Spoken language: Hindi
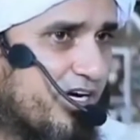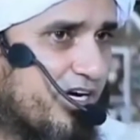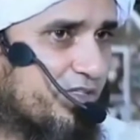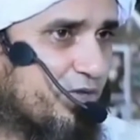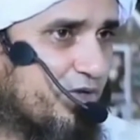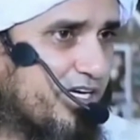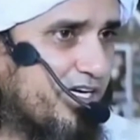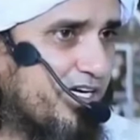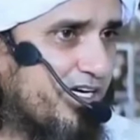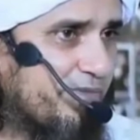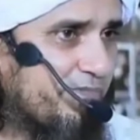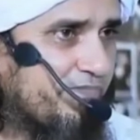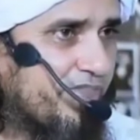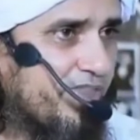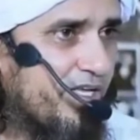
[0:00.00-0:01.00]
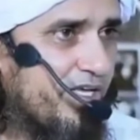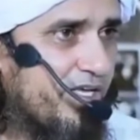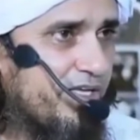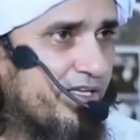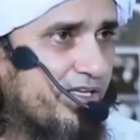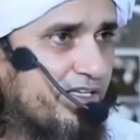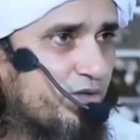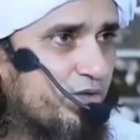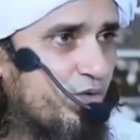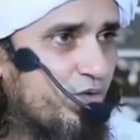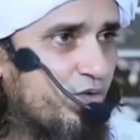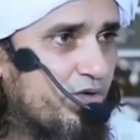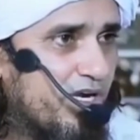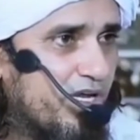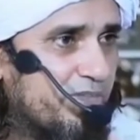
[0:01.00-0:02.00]
मुलाकात हुई ना तो
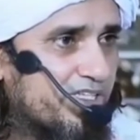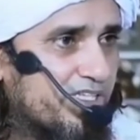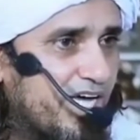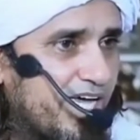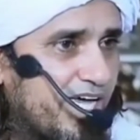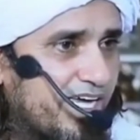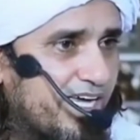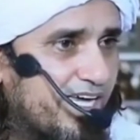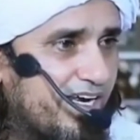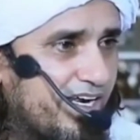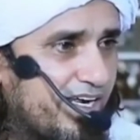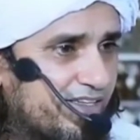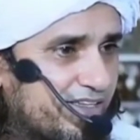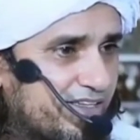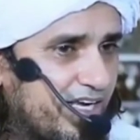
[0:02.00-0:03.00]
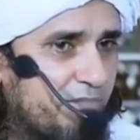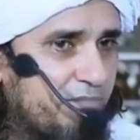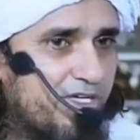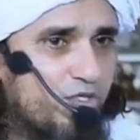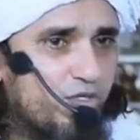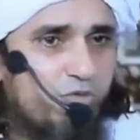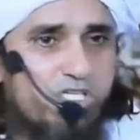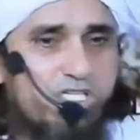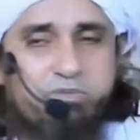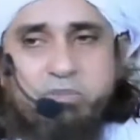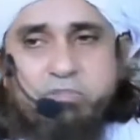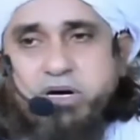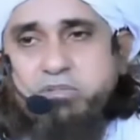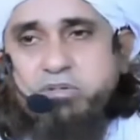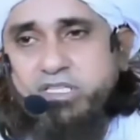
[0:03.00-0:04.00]
उन्होंने बताया कि लंदन में जो मुझ
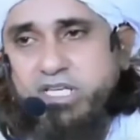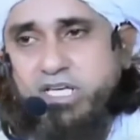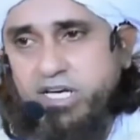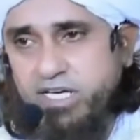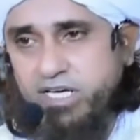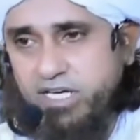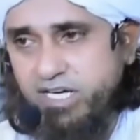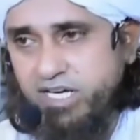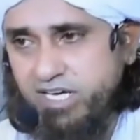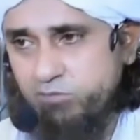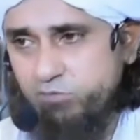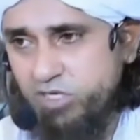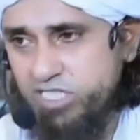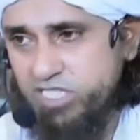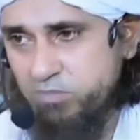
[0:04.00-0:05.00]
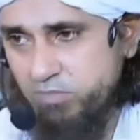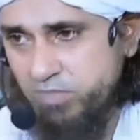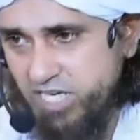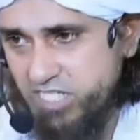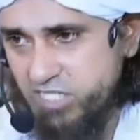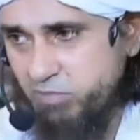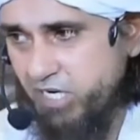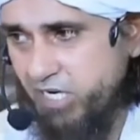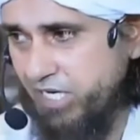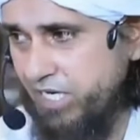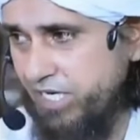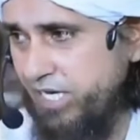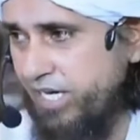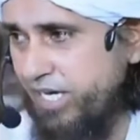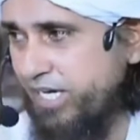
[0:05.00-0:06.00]
पर पाबंदी लगी है वो इस बेस पे
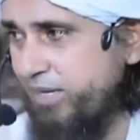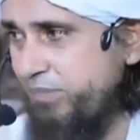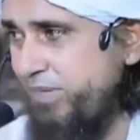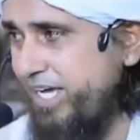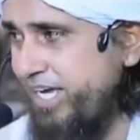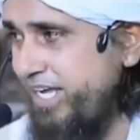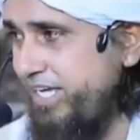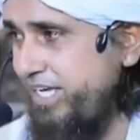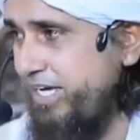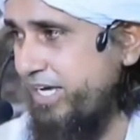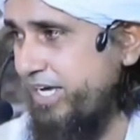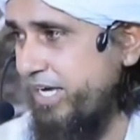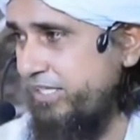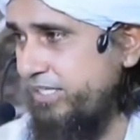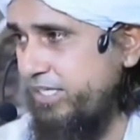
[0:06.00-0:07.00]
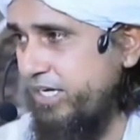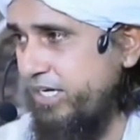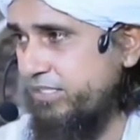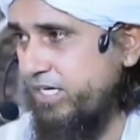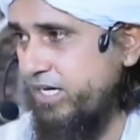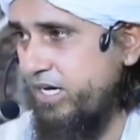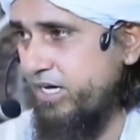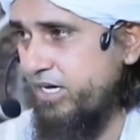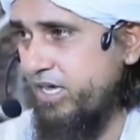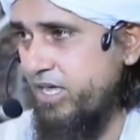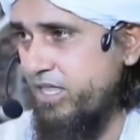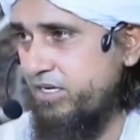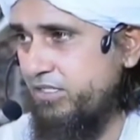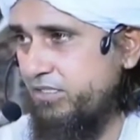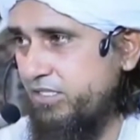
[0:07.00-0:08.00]
लगी है कि मैंने ये कह दिया था कि
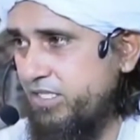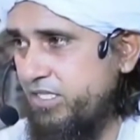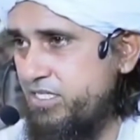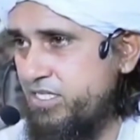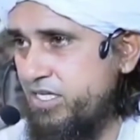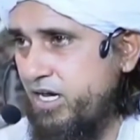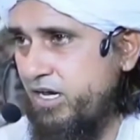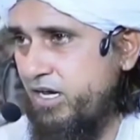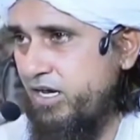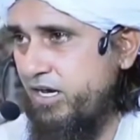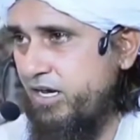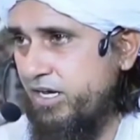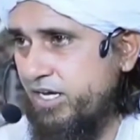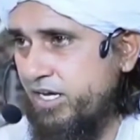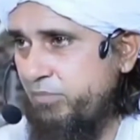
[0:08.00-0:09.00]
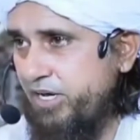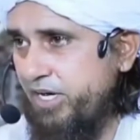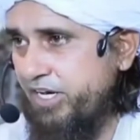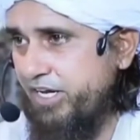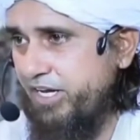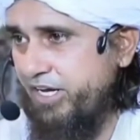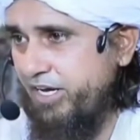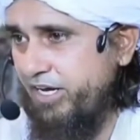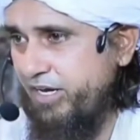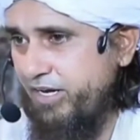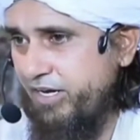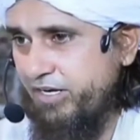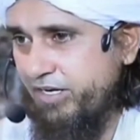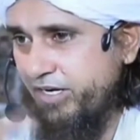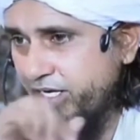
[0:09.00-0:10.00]
हज़रत ईसा अल्लाह के बेटे
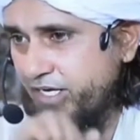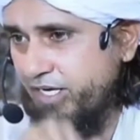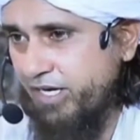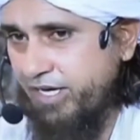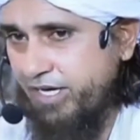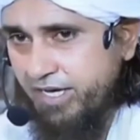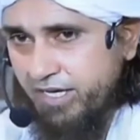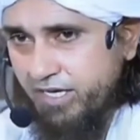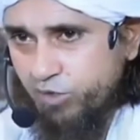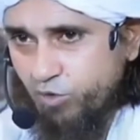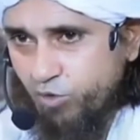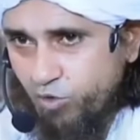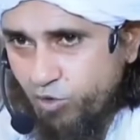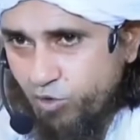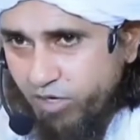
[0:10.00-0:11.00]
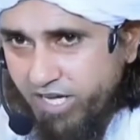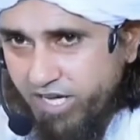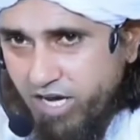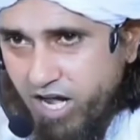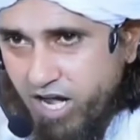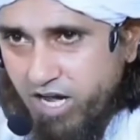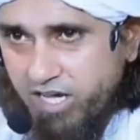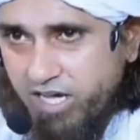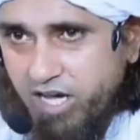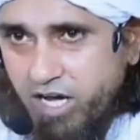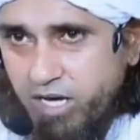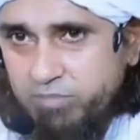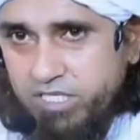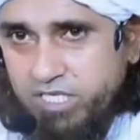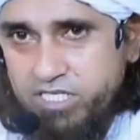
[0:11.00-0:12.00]
नहीं हैं तो उन्होंने कहा कि
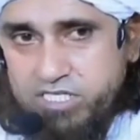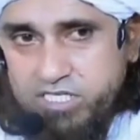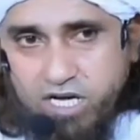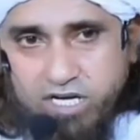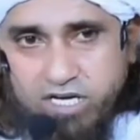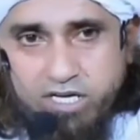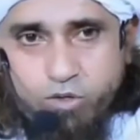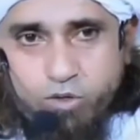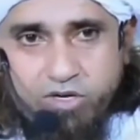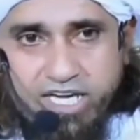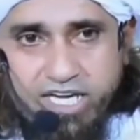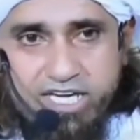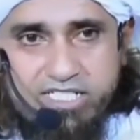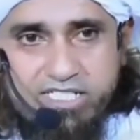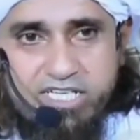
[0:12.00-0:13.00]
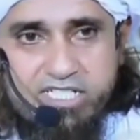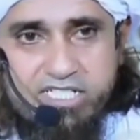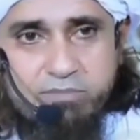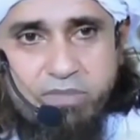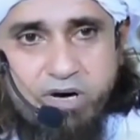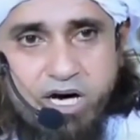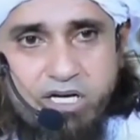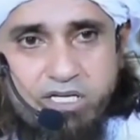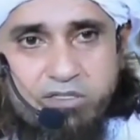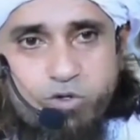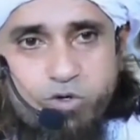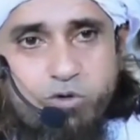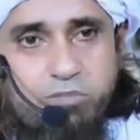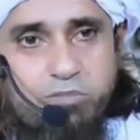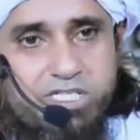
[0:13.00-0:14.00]
आप ईसाइयों के जज्बात
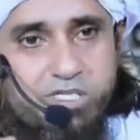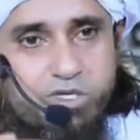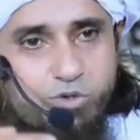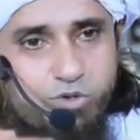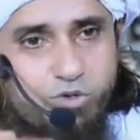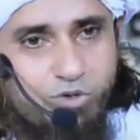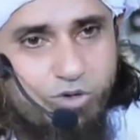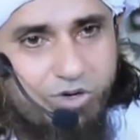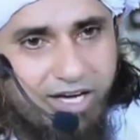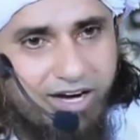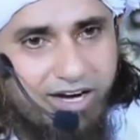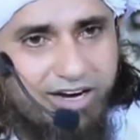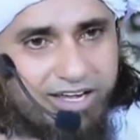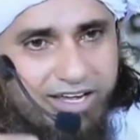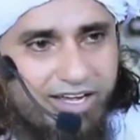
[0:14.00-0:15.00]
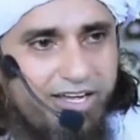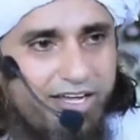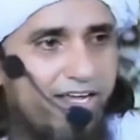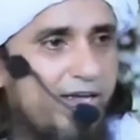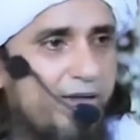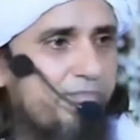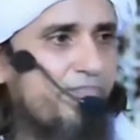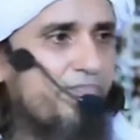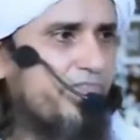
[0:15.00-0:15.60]
को मजरूह कर रहे हैं